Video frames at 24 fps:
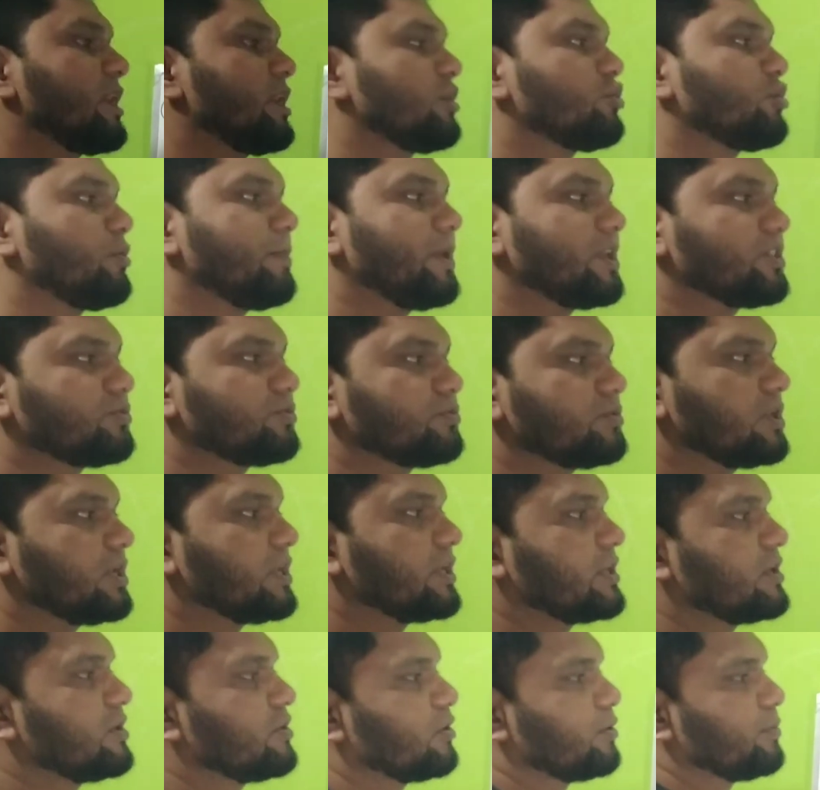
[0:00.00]
তো বেতন দিলে
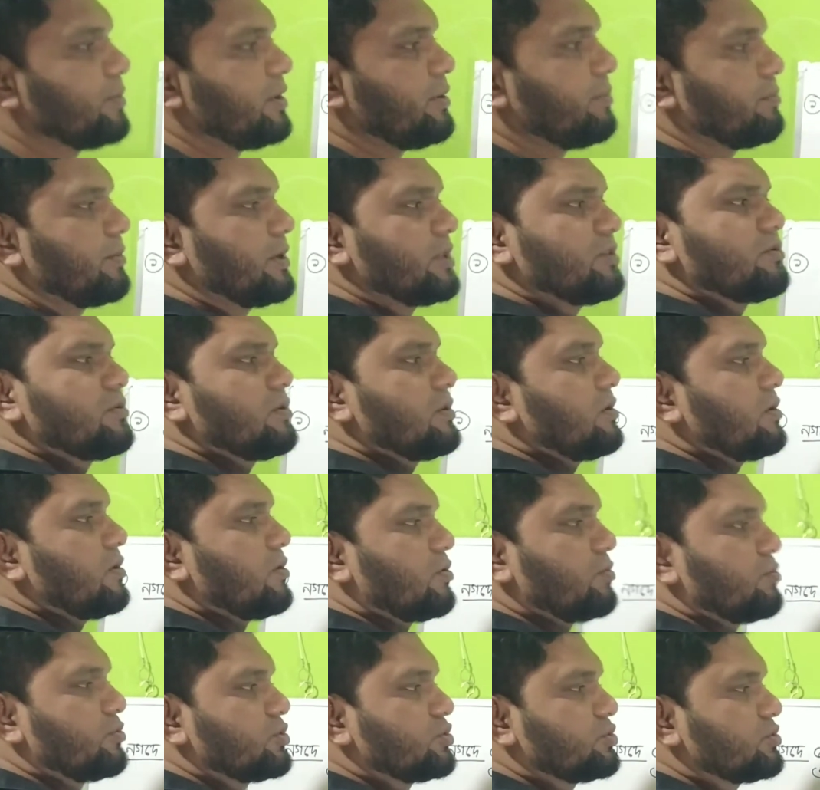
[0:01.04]
কি হবে বেতন দিলে
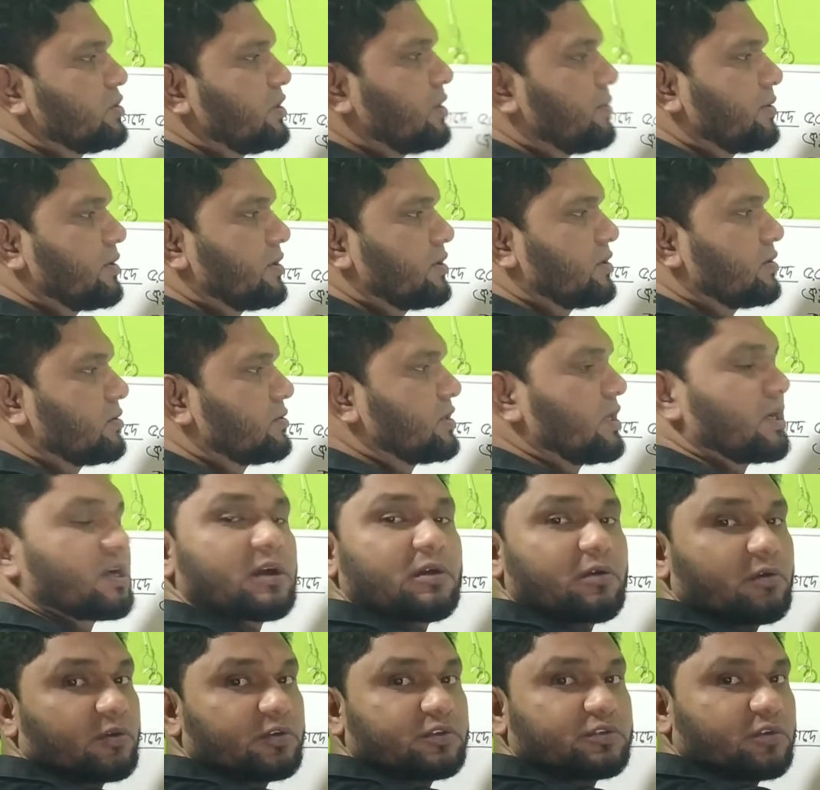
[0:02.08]
অবশ্যই আমার টাকা
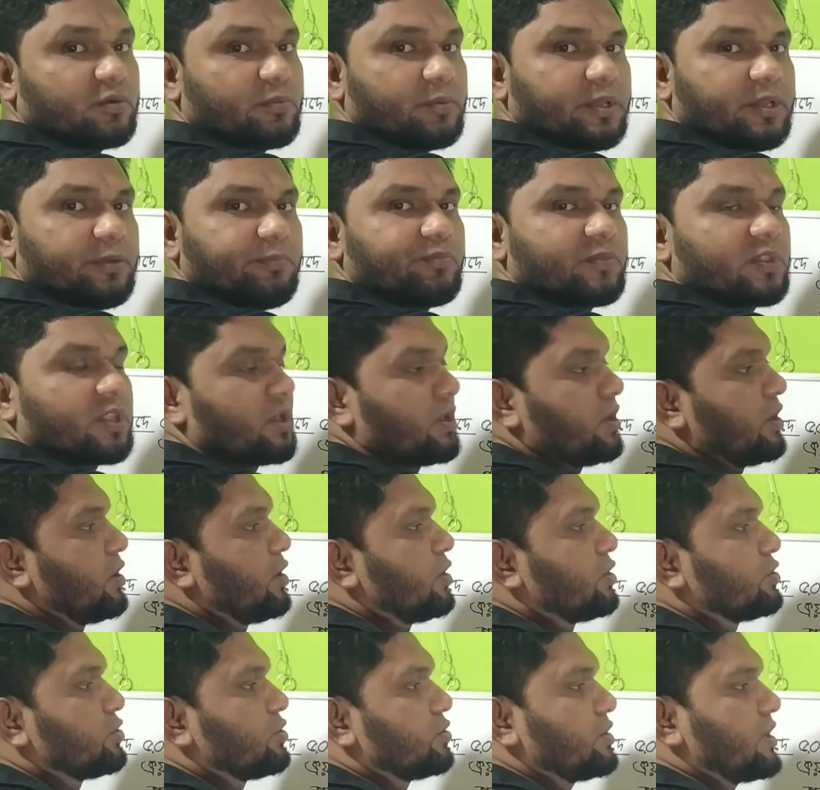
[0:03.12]
খরচ হবে
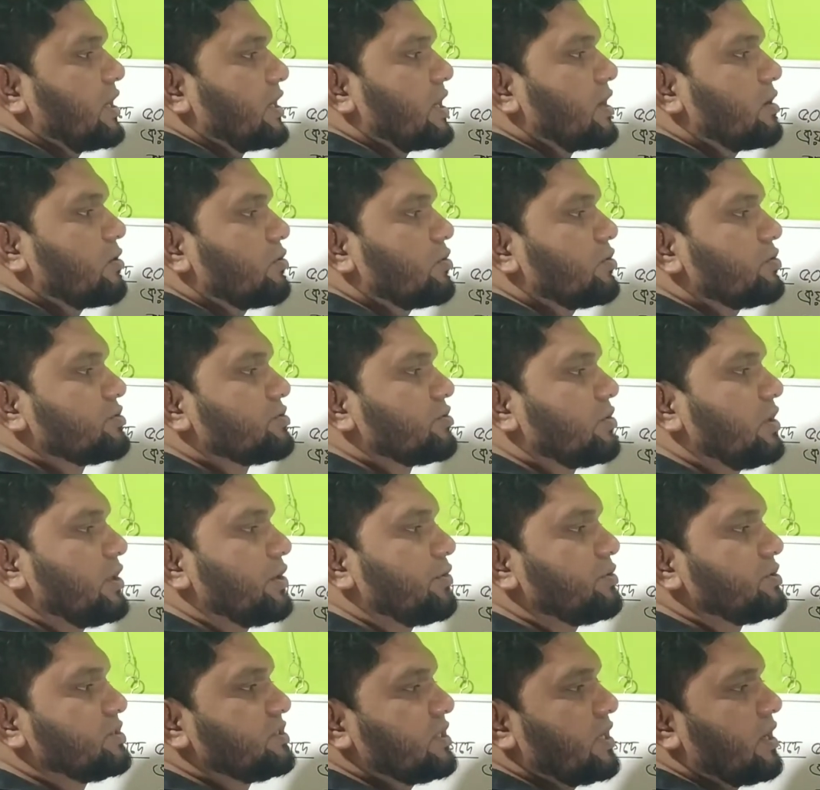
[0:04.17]
তো টাকা খরচ হলে
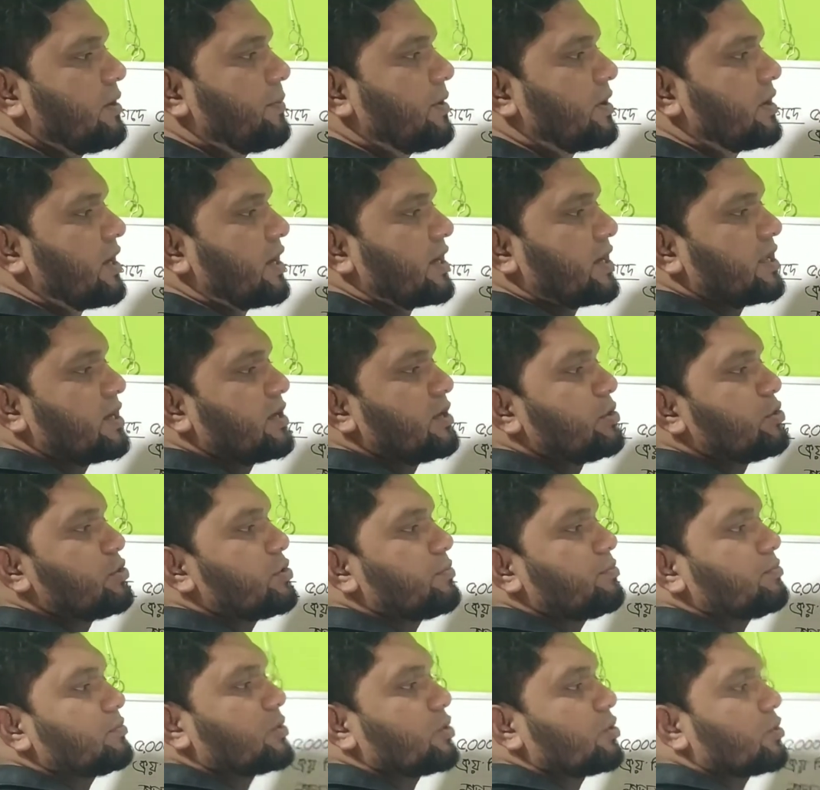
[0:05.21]
ওই যে আবার আগের
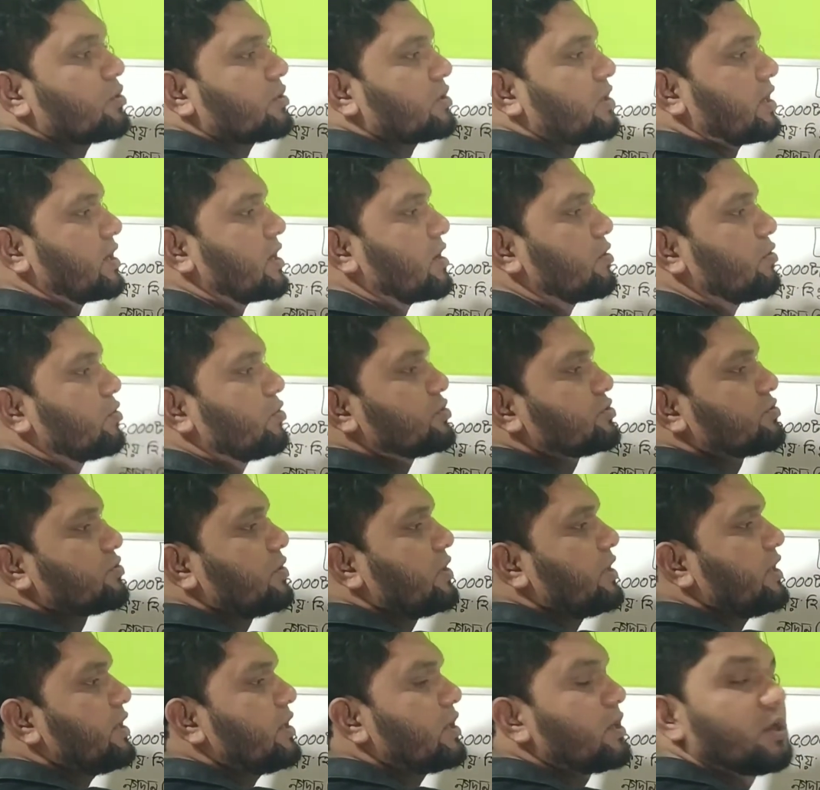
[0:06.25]
নিয়ম টাকা খরচ
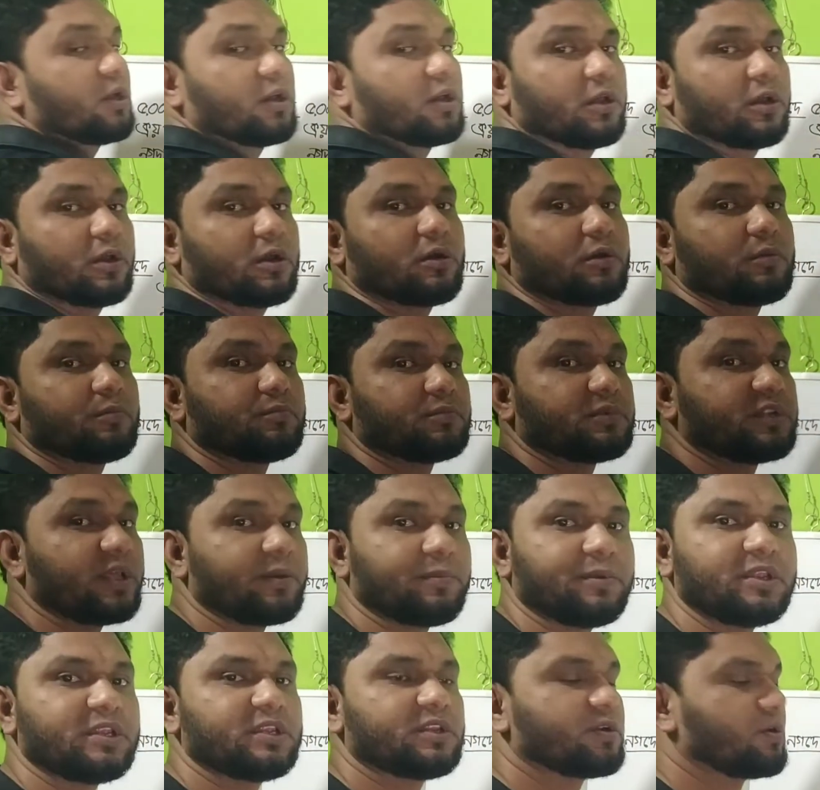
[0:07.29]
হলে
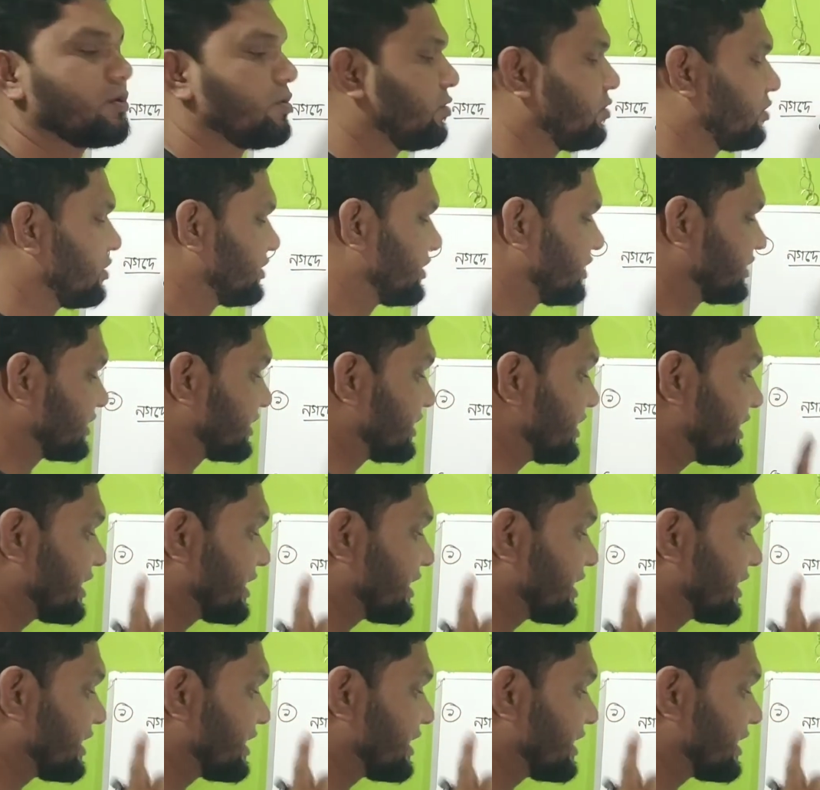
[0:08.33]
ডেবিট অর্থাৎ কি